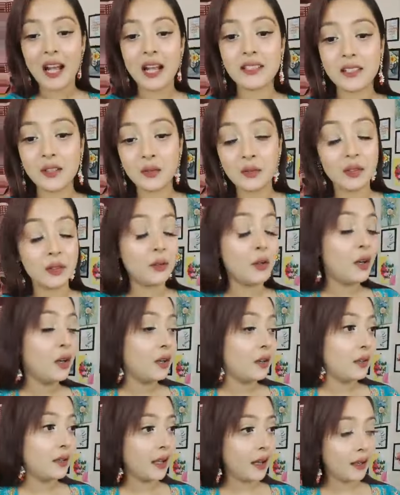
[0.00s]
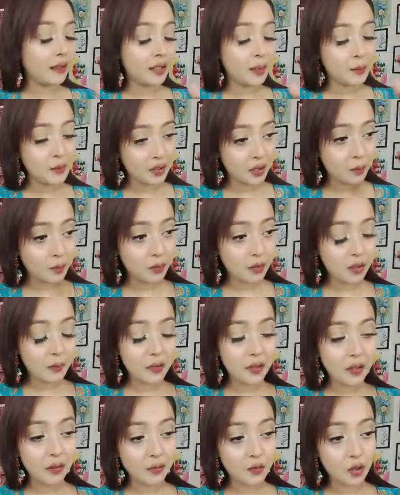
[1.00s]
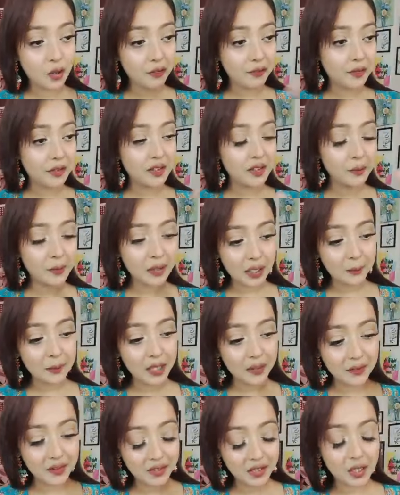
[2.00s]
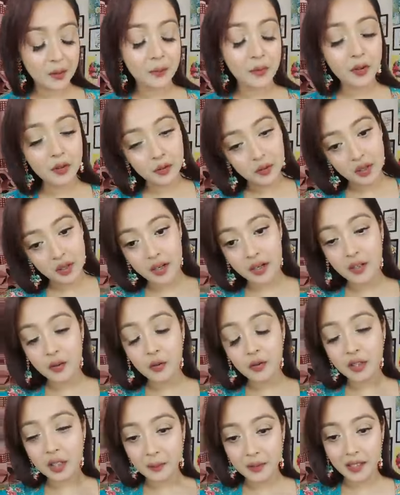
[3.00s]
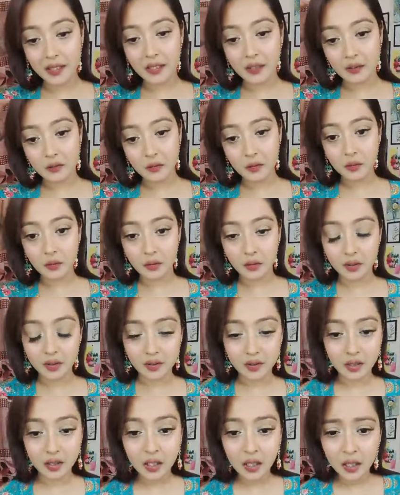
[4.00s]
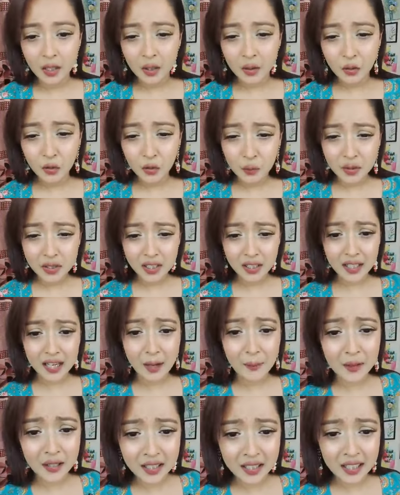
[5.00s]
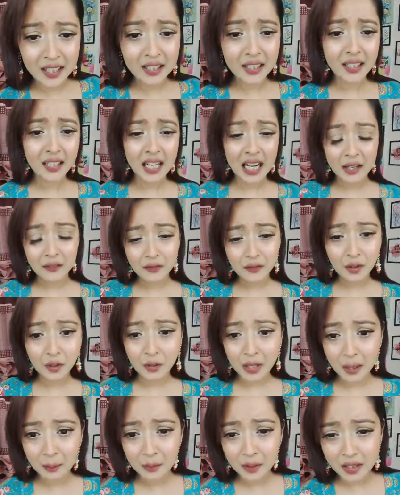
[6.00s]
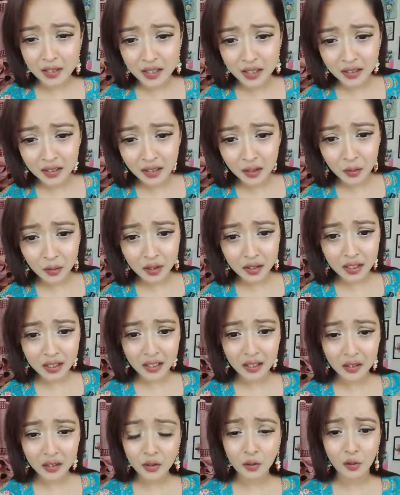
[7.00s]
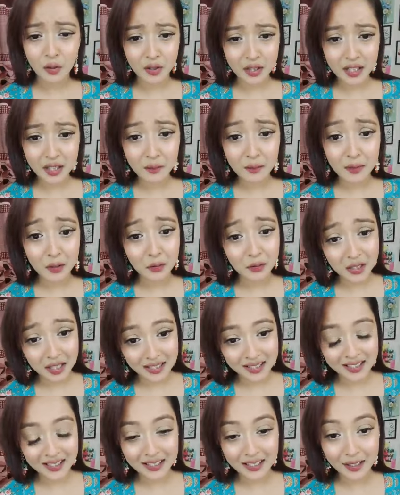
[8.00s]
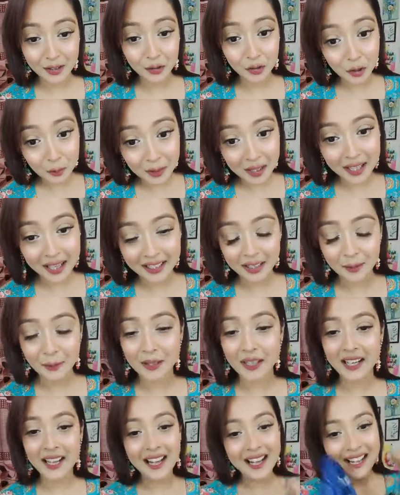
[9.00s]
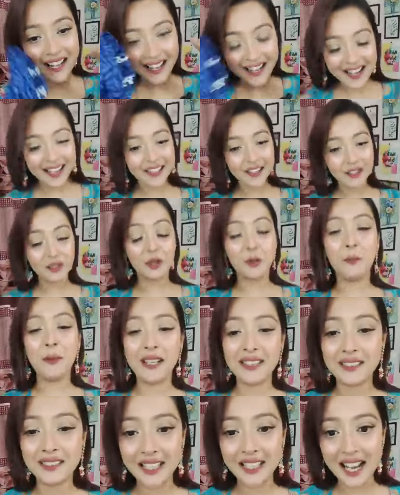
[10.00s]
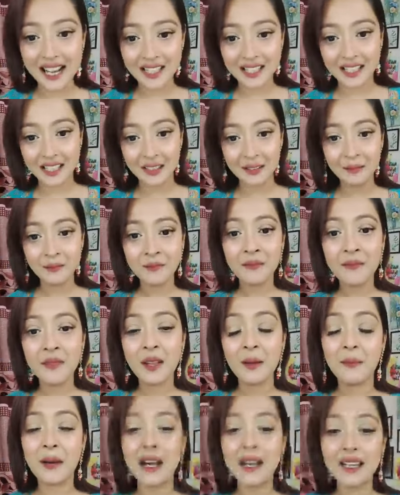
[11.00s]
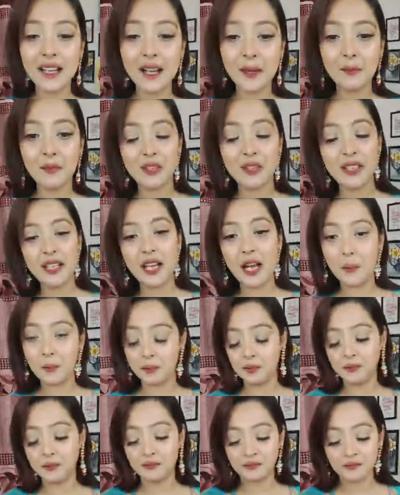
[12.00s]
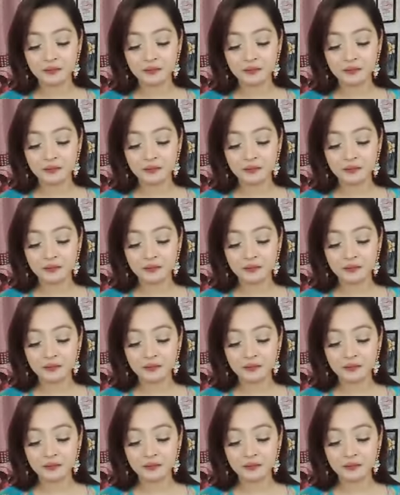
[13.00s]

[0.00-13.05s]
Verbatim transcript: আচ্ছা শুনো ইয়া দীপ্তিকে বলো আমার টপ ফেজের মেকআপ লাইভ আছে এটার পর ওটা রেডি করতে আমি এখানে শুরু করতেছি তুমি যে খাবার খেয়ে খেয়ে লাইভ করো একবার চিন্তা করে দেখেছো অনেক মানুষ আছে যারা দুই বেলা খাইতে পারে না এই তো পাইছি আসেন মালিহা মনি আপু